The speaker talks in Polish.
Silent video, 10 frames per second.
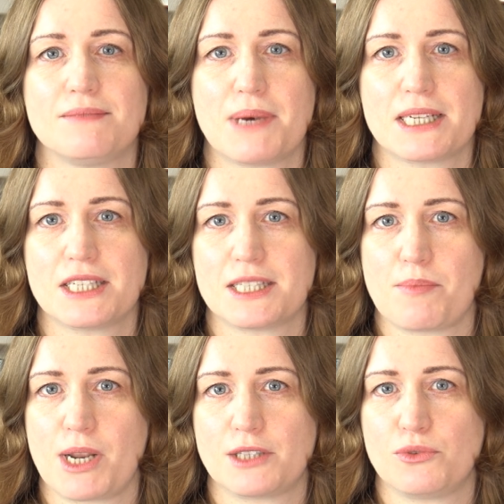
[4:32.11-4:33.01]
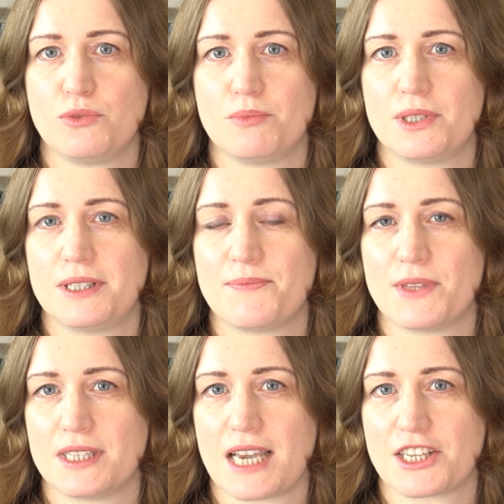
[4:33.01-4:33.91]
bardziej zaplanujmy
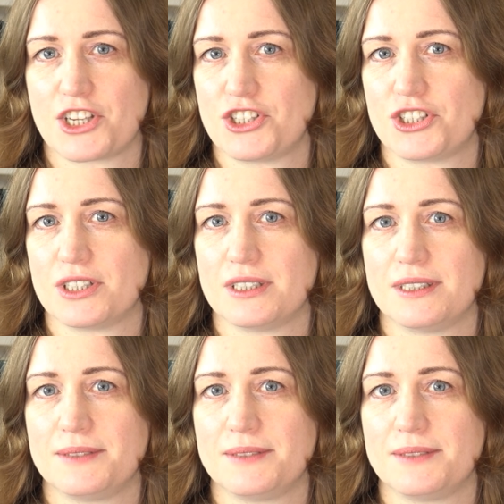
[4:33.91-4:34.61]
jakieś